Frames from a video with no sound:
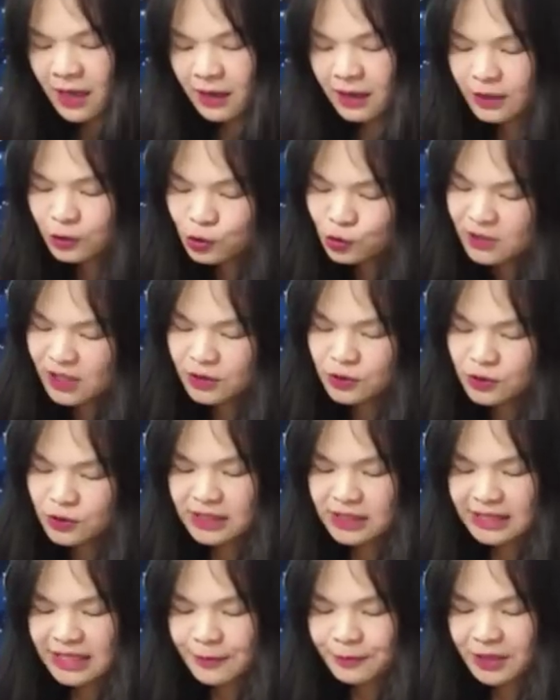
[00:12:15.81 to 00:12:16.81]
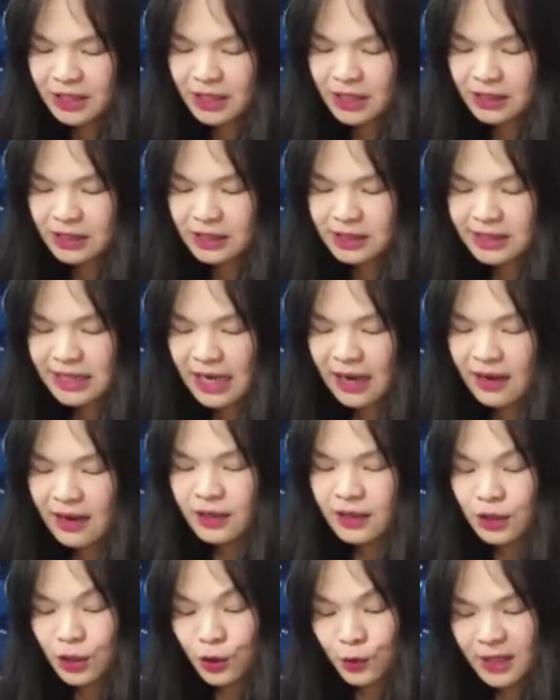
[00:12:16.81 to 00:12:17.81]
例如呢，最近在 PTT 上
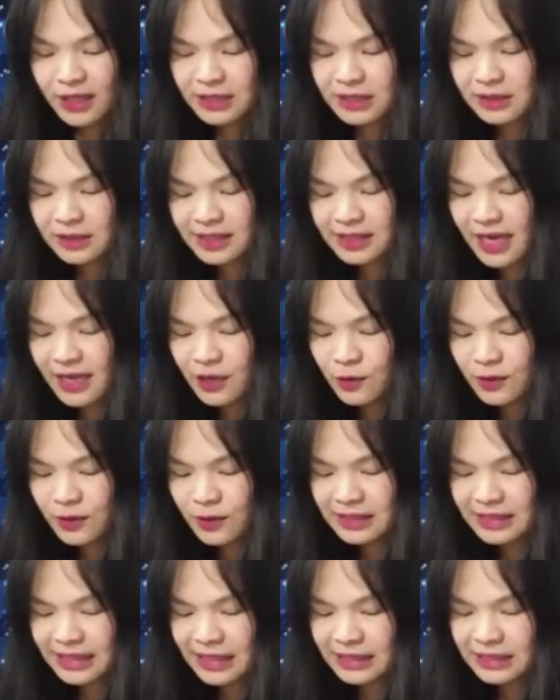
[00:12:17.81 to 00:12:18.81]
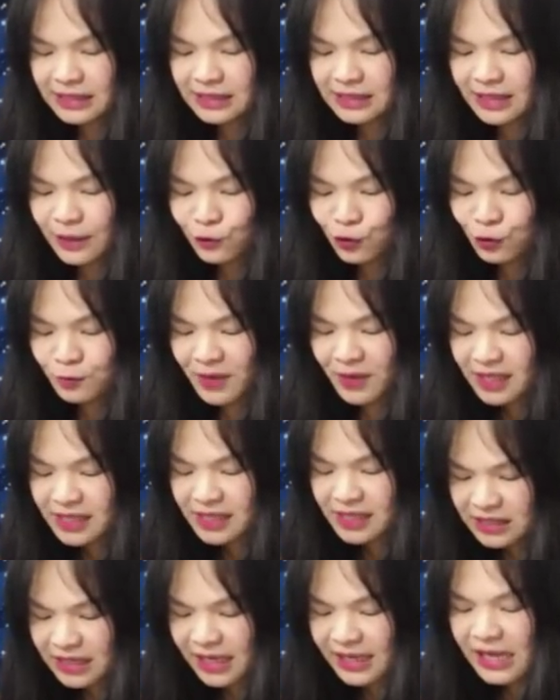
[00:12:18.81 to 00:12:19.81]
有一位挺蔡英文的财经界女媒
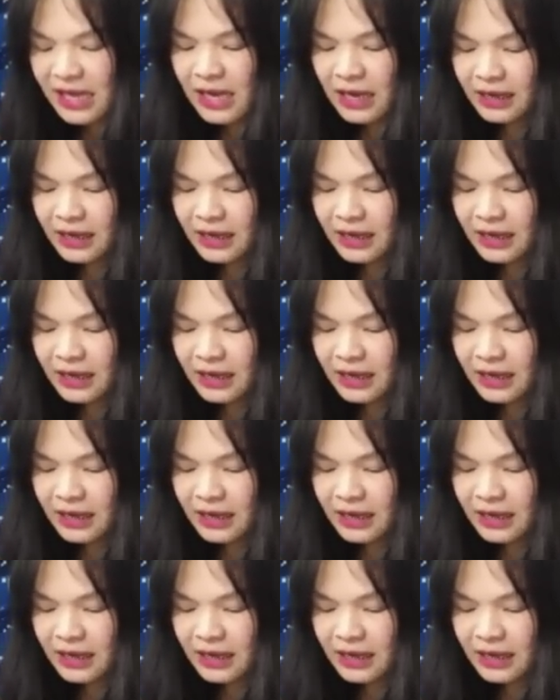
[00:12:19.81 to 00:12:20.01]
体人，